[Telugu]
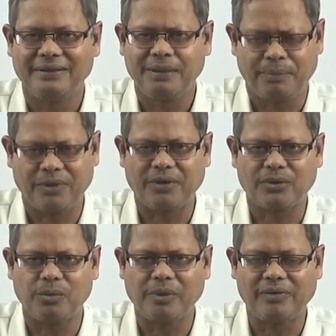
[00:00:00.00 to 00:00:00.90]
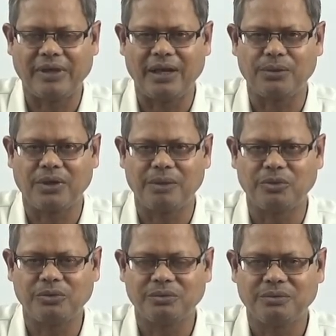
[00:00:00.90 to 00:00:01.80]
ఇప్పటి వరకు మనం ఎలా
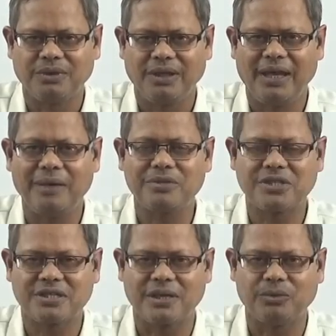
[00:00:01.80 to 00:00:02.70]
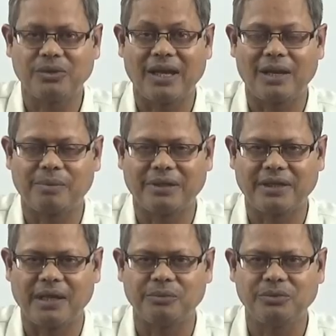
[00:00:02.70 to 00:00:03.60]
ఉన్నాము ఏమి చేశాము ఎలా
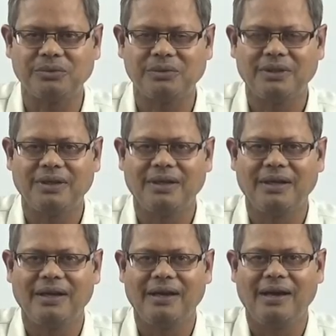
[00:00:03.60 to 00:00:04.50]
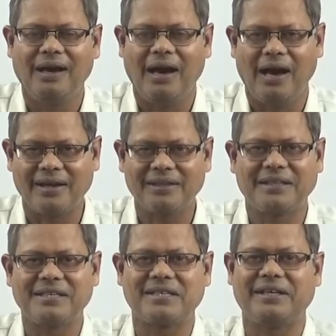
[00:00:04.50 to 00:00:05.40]
బ్రతికాము అన్నది
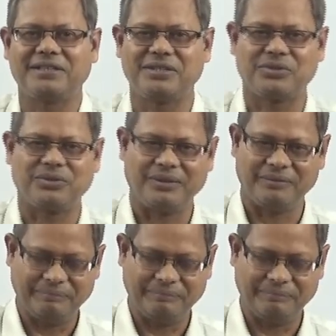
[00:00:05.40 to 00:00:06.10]
డిసైడ్ చేస్తుంది